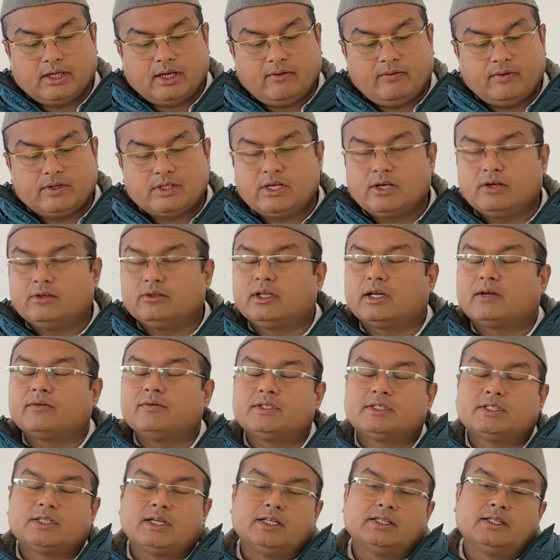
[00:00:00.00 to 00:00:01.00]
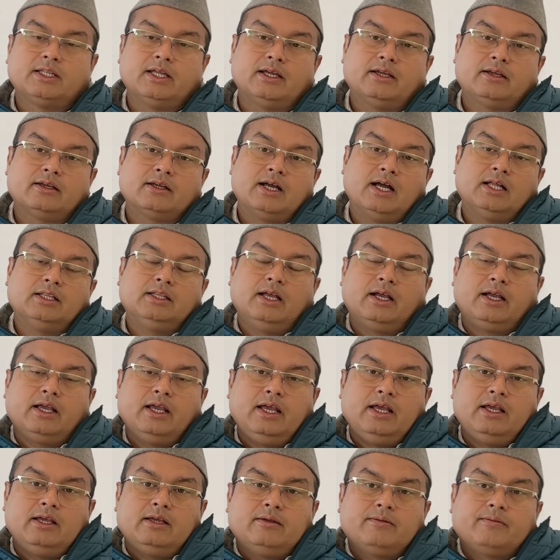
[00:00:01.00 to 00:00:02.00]
के विषयों तक विस्तृत है कहाँ तक
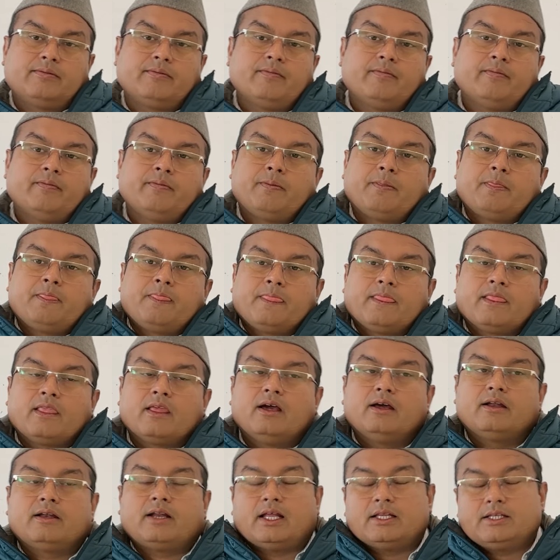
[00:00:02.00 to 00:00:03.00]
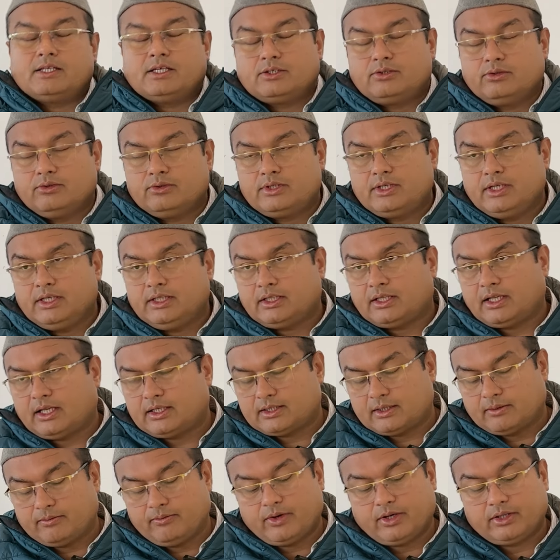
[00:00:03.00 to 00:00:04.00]
है राज्य सूची तथा
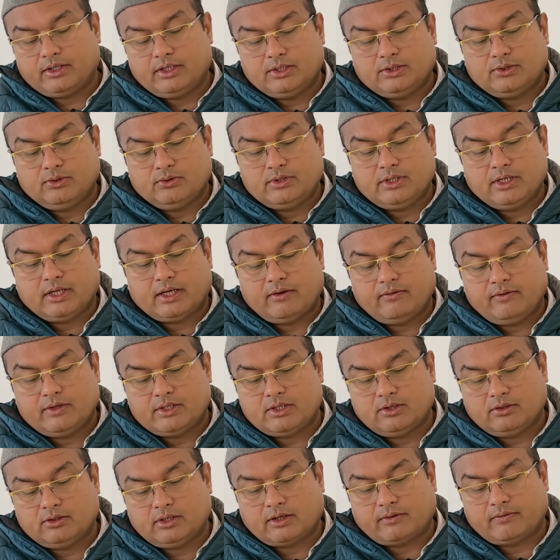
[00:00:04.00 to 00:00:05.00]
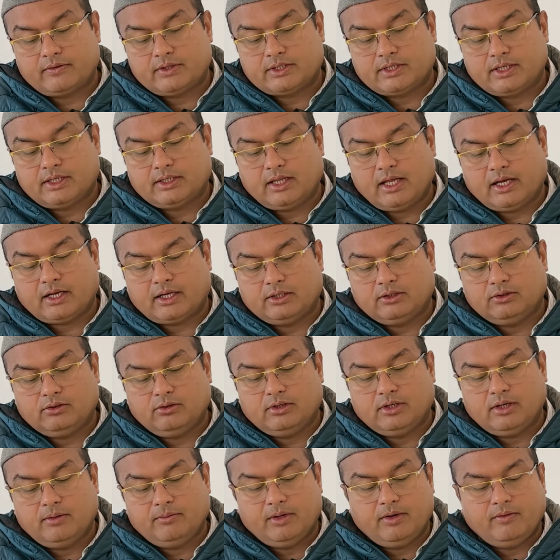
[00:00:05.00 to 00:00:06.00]
संवर्ती सूची के विषयों तक विस्तृत है किंतु
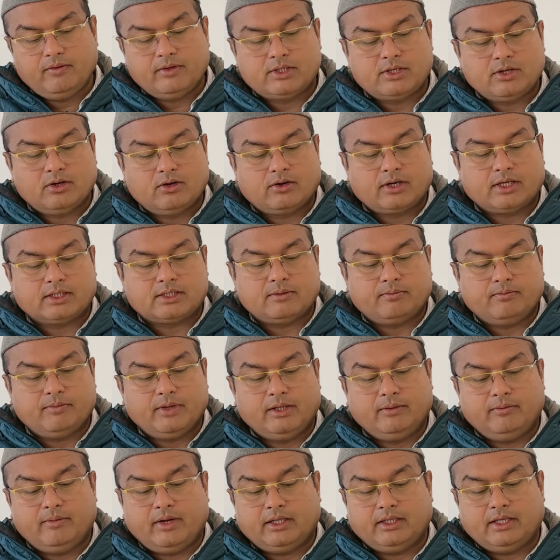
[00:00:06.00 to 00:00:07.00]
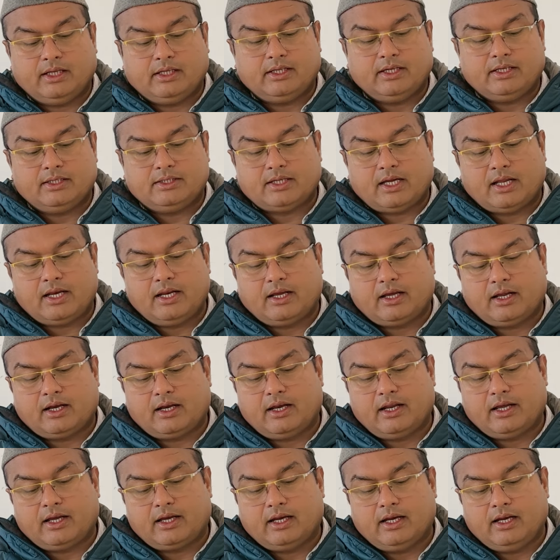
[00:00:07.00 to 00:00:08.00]
निम्न विषयों के संबंध में अध्यादेश जारी
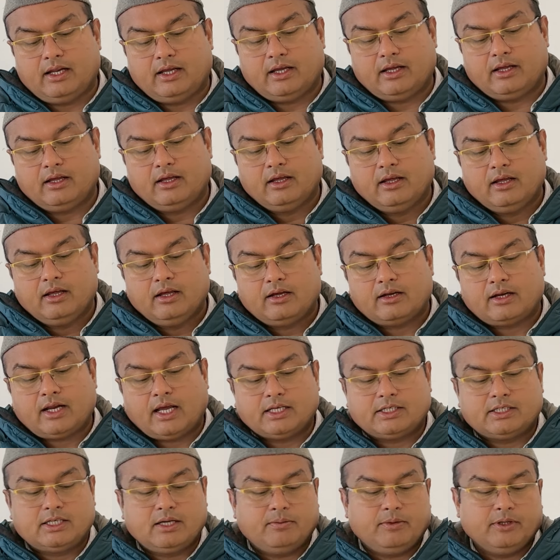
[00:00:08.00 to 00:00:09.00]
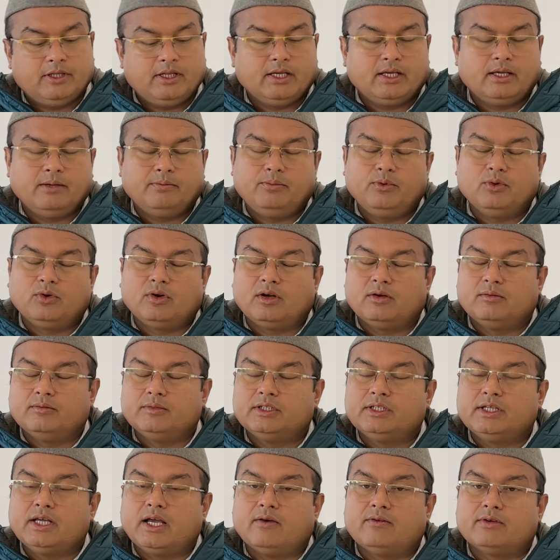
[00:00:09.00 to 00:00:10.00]
करने के लिए राष्ट्रपति की पूर्व
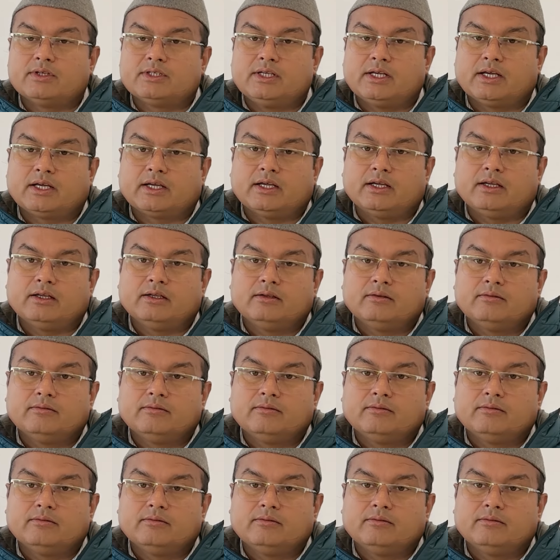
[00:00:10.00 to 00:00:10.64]
अनुमति आवश्यक है